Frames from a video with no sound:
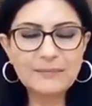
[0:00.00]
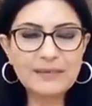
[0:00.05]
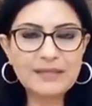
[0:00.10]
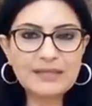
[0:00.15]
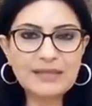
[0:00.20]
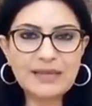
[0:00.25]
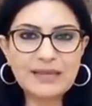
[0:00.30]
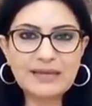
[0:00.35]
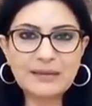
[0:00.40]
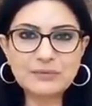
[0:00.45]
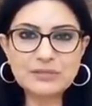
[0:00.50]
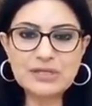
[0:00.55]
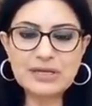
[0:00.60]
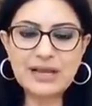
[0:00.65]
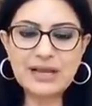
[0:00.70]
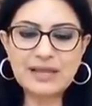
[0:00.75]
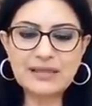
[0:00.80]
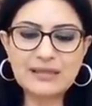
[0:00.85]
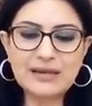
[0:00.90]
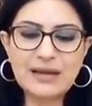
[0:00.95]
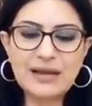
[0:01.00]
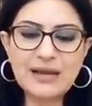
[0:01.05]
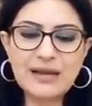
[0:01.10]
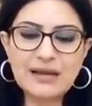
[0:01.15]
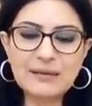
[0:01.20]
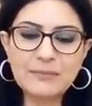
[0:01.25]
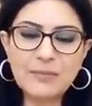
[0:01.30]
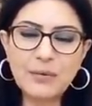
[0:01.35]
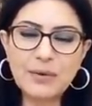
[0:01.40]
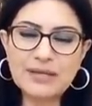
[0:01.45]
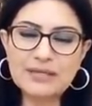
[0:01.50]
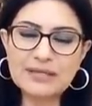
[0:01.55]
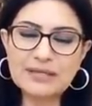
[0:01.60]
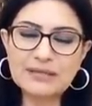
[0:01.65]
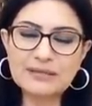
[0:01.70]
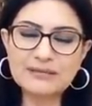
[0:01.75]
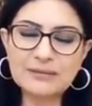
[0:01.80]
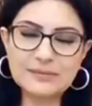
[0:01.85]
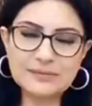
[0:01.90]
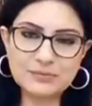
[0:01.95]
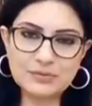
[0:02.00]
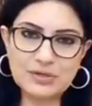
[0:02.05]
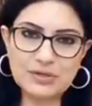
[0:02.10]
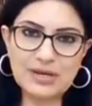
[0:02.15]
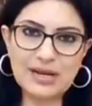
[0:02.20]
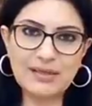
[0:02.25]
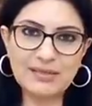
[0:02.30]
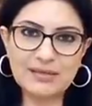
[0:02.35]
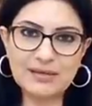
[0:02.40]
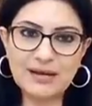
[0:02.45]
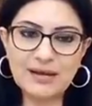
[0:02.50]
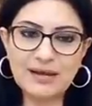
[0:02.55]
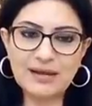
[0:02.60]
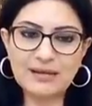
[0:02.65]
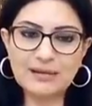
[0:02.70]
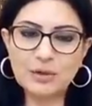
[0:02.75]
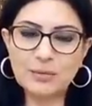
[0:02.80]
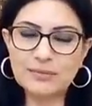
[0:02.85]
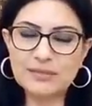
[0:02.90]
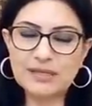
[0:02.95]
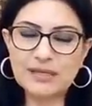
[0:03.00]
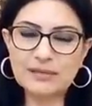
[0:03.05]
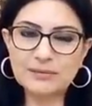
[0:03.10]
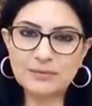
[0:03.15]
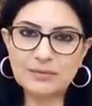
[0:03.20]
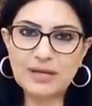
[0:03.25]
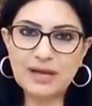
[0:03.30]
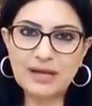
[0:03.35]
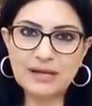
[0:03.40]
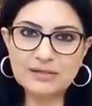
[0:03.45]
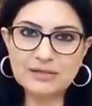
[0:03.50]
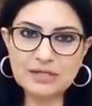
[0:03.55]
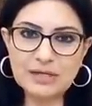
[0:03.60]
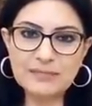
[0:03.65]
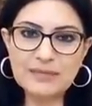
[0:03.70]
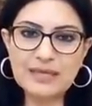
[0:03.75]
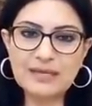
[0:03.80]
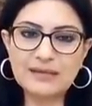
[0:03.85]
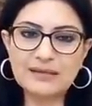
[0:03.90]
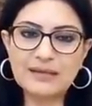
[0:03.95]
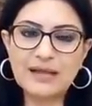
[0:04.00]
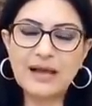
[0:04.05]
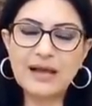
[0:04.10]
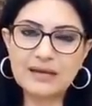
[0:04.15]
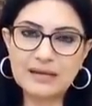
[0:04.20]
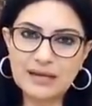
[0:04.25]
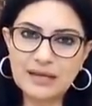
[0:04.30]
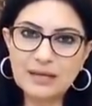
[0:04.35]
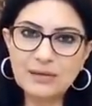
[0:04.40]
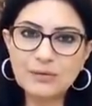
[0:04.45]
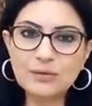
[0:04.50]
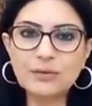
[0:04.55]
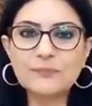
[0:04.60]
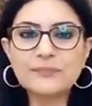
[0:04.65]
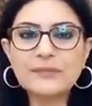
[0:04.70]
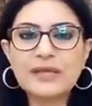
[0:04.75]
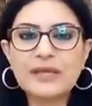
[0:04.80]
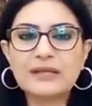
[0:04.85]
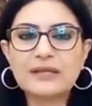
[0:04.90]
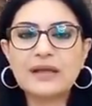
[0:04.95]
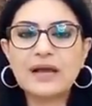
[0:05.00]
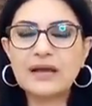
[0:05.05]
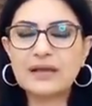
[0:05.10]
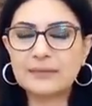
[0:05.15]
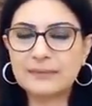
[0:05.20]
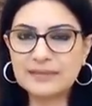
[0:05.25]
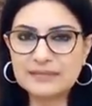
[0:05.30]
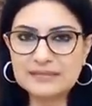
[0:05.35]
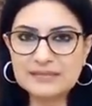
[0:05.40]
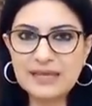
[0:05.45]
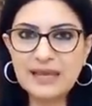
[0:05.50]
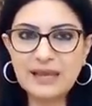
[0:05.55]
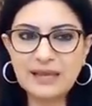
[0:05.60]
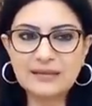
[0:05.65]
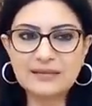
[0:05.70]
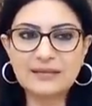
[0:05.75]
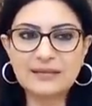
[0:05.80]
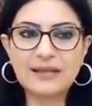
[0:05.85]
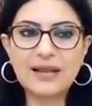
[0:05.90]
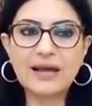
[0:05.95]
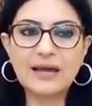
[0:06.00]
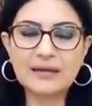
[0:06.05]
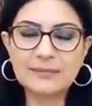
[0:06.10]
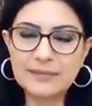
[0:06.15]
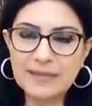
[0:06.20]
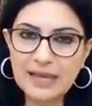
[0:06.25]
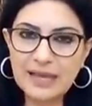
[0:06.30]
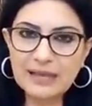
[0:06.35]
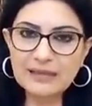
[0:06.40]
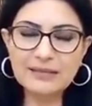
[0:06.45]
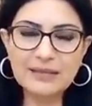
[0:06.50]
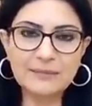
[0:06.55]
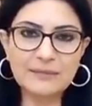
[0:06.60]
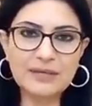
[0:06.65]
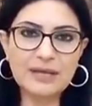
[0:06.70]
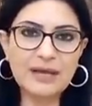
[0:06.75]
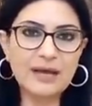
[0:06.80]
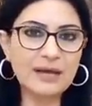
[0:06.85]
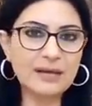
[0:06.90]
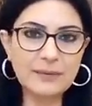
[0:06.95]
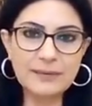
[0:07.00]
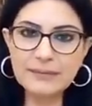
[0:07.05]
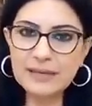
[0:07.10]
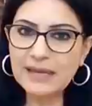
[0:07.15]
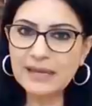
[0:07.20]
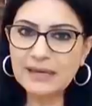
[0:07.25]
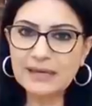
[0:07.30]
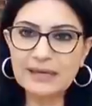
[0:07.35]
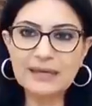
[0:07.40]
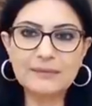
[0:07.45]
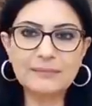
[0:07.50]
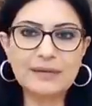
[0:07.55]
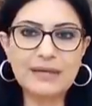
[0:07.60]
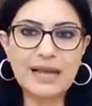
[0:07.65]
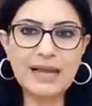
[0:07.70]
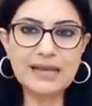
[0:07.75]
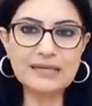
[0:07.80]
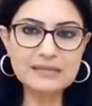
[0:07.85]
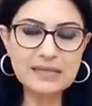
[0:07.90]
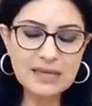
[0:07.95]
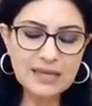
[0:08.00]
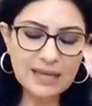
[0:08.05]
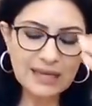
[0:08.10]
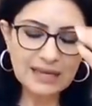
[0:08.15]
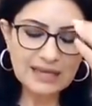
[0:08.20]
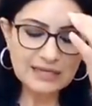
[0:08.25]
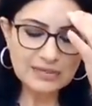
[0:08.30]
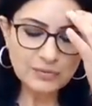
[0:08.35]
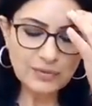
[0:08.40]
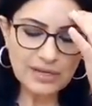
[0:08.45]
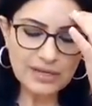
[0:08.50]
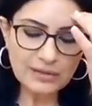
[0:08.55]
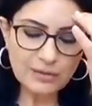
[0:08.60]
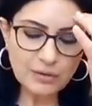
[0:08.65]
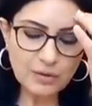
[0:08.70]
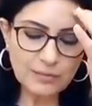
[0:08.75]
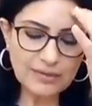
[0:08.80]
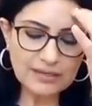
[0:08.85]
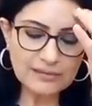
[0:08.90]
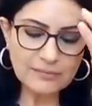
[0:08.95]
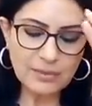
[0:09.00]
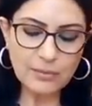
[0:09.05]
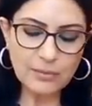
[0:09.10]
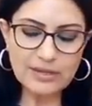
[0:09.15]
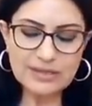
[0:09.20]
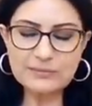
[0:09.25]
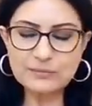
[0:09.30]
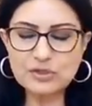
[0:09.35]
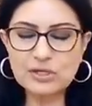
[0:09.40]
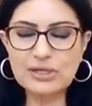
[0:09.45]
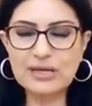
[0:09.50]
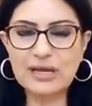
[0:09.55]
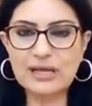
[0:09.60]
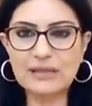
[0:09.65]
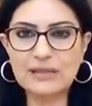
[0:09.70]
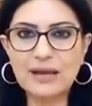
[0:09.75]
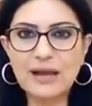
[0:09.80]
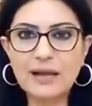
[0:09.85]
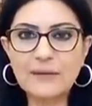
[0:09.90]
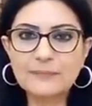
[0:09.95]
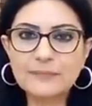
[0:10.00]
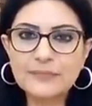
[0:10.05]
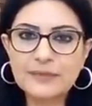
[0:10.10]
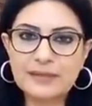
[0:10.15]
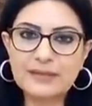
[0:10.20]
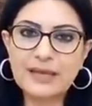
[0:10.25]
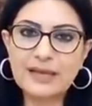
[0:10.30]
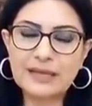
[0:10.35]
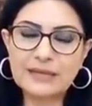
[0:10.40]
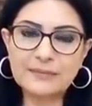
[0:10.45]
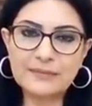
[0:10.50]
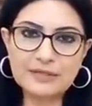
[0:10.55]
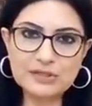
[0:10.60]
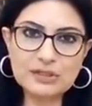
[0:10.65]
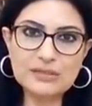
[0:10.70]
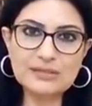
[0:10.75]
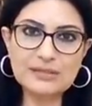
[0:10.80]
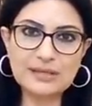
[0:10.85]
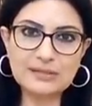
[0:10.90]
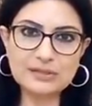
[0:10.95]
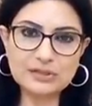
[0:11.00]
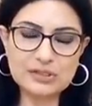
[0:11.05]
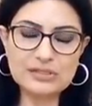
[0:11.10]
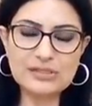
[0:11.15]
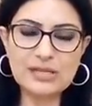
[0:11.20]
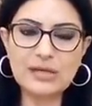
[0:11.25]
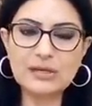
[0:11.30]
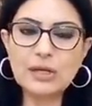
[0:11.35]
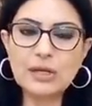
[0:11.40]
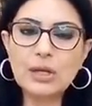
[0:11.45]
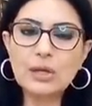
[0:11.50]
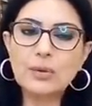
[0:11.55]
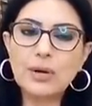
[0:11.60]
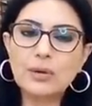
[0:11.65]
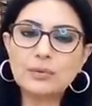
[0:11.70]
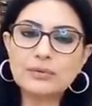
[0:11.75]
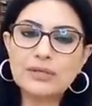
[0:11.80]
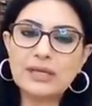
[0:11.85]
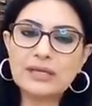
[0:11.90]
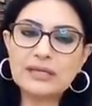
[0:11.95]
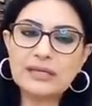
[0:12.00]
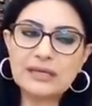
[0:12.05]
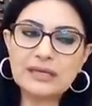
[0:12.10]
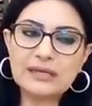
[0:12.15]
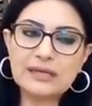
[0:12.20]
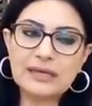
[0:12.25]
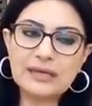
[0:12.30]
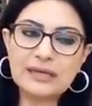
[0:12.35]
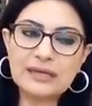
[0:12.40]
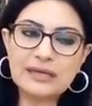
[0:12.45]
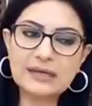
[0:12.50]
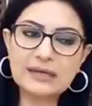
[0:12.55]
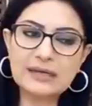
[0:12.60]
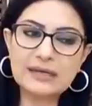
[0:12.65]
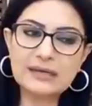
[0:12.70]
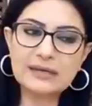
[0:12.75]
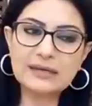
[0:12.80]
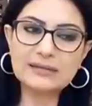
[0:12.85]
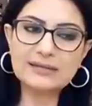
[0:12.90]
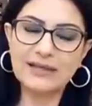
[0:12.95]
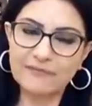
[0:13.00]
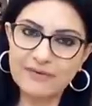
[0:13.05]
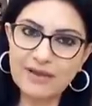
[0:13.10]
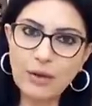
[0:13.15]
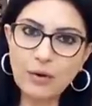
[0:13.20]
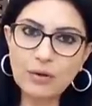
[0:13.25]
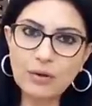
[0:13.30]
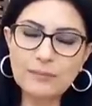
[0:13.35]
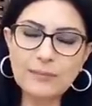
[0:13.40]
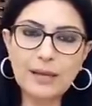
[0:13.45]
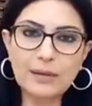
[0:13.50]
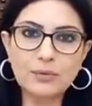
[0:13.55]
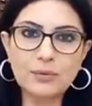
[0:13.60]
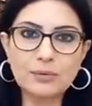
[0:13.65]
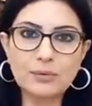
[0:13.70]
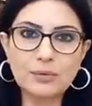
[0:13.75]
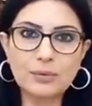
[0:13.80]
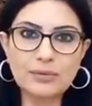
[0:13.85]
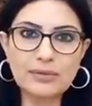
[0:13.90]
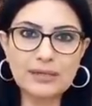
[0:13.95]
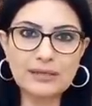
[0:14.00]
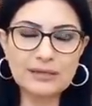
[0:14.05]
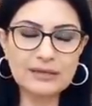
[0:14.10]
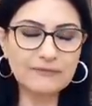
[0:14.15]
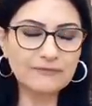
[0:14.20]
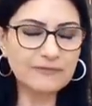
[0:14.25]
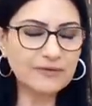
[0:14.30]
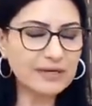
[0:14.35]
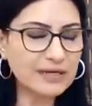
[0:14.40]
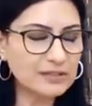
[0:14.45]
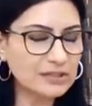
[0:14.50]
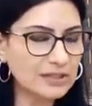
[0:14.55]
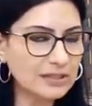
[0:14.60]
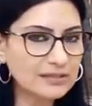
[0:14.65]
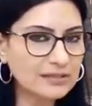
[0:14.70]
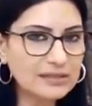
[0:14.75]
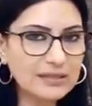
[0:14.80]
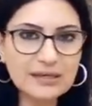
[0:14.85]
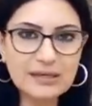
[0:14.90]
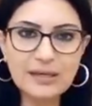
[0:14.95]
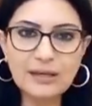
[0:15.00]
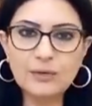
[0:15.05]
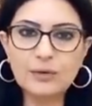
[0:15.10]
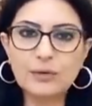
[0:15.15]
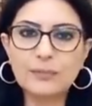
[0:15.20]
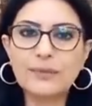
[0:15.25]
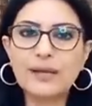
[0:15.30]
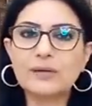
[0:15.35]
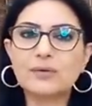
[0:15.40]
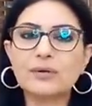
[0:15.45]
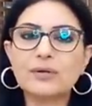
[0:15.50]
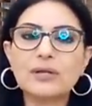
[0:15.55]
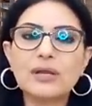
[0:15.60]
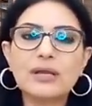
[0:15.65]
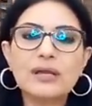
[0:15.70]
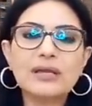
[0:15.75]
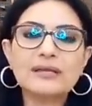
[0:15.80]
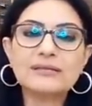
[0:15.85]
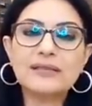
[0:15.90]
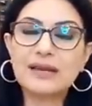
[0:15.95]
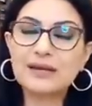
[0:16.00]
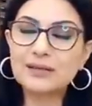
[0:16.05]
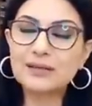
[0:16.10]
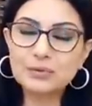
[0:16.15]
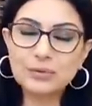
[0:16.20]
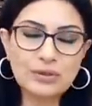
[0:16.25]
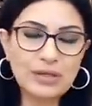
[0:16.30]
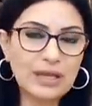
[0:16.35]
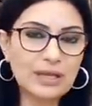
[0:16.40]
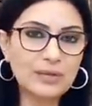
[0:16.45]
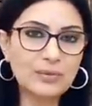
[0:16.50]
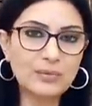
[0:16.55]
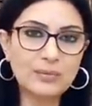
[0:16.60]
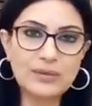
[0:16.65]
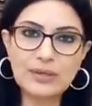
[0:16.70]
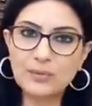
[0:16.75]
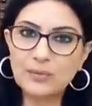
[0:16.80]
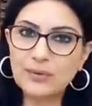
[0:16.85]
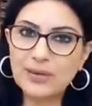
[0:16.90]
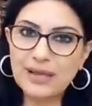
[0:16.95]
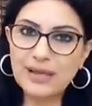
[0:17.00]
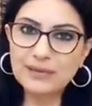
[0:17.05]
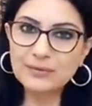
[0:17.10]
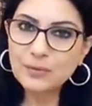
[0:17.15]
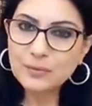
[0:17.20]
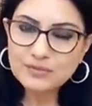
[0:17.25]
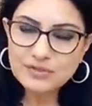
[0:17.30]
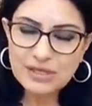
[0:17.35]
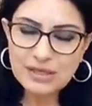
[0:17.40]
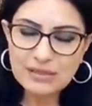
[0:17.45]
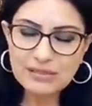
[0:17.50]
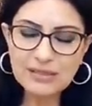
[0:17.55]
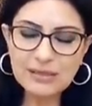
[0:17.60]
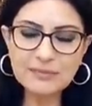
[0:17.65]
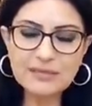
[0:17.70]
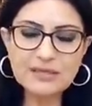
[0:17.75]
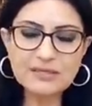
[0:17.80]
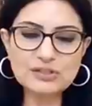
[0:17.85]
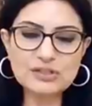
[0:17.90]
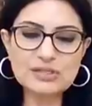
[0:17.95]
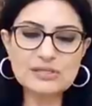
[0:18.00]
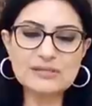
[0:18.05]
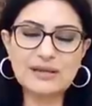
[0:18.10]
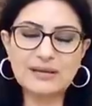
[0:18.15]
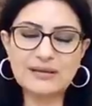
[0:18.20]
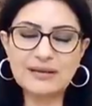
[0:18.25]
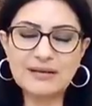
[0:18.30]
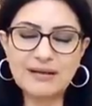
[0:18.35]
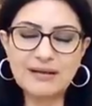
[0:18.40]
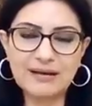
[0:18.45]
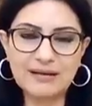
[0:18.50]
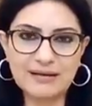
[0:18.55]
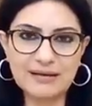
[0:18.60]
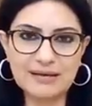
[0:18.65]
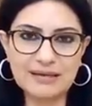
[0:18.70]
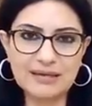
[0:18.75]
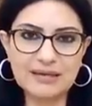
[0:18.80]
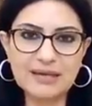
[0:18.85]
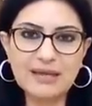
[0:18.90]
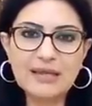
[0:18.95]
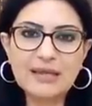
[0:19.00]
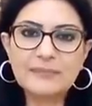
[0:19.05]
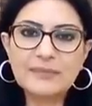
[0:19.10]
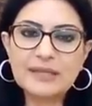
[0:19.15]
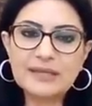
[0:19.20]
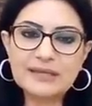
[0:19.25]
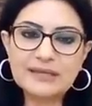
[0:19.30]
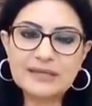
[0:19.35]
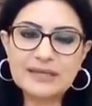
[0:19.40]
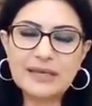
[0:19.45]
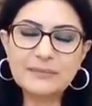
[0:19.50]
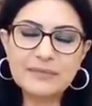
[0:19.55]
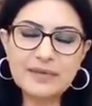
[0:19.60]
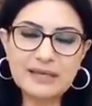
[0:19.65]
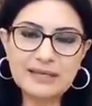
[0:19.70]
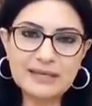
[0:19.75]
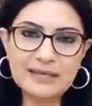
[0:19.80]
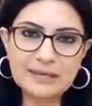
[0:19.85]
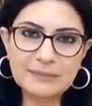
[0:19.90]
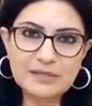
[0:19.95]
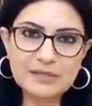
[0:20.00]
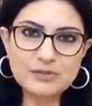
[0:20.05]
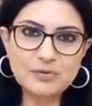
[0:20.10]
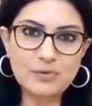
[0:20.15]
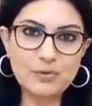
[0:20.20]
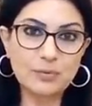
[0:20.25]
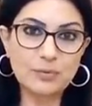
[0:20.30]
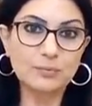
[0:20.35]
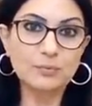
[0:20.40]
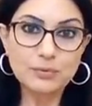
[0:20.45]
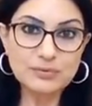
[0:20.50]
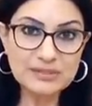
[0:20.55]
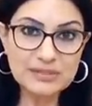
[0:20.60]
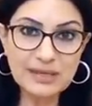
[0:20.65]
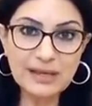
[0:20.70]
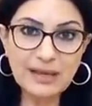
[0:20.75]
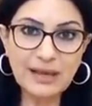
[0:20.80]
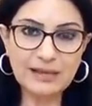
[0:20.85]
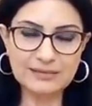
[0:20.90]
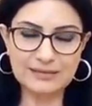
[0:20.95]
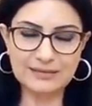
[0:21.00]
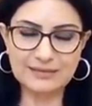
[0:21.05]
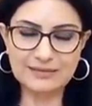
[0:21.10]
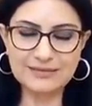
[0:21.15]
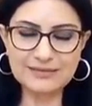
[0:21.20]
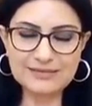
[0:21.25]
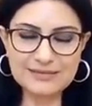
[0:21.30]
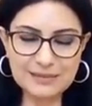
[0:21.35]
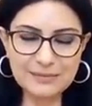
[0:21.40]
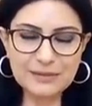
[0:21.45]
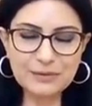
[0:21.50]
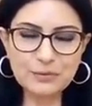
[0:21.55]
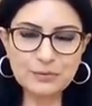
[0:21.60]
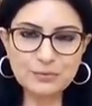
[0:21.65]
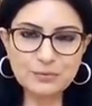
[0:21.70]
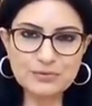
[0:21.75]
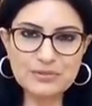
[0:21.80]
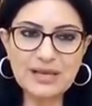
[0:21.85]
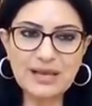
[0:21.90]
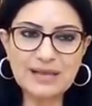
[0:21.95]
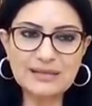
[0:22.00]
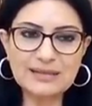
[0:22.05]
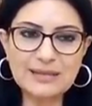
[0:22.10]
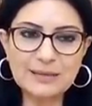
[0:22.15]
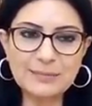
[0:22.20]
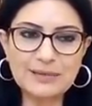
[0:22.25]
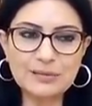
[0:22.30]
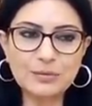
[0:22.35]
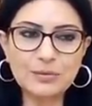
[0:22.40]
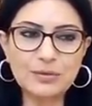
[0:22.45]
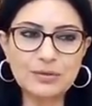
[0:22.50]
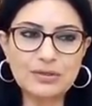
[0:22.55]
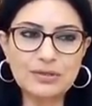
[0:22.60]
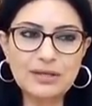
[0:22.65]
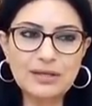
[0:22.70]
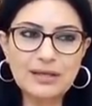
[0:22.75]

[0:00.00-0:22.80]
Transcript: بنتقل لبرج العذراء مواليد برج العذراء اليوم بتقضوا نهار جميل نهار حلو نهار بيساعد نهار بيقدم نهار ما بيأخر بالعكس الاجواء اليوم عند مواليد برج العذراء داعمه جدا جدا وهنالك آه، آه، تفاعل معكم هنالك انفراج كتير حلو معكم طلتكم حلوه وانتم جذابين جدا للاخرين من الايام يلي بتجذب مساعده اذا بدكم مساعده بدكم